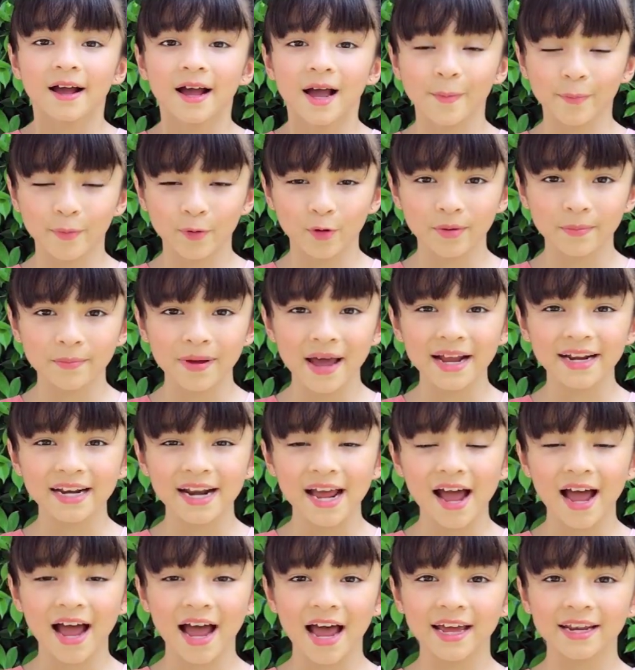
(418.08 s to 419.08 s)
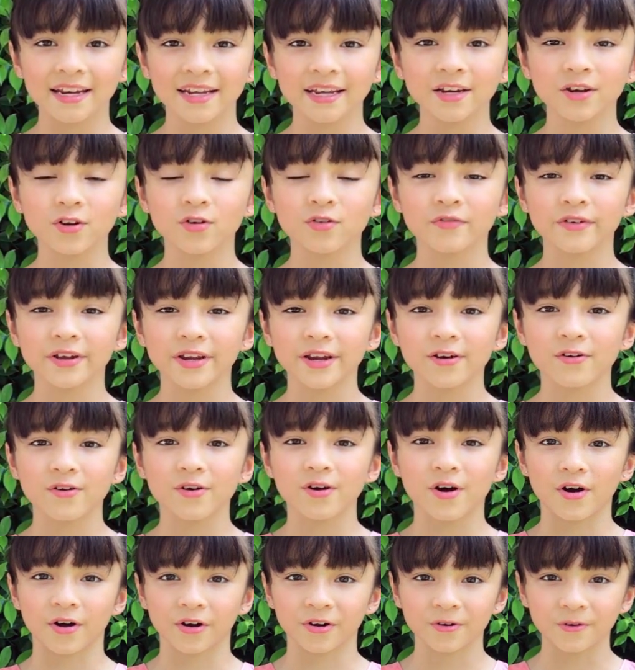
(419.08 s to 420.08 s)
ขอบคุณมากนะคะที่ดูวิดีโอ
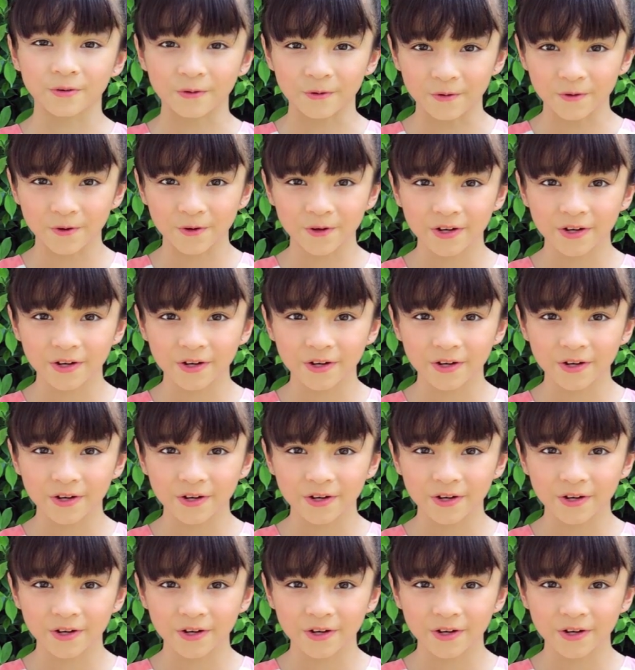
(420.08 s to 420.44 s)
ของหนู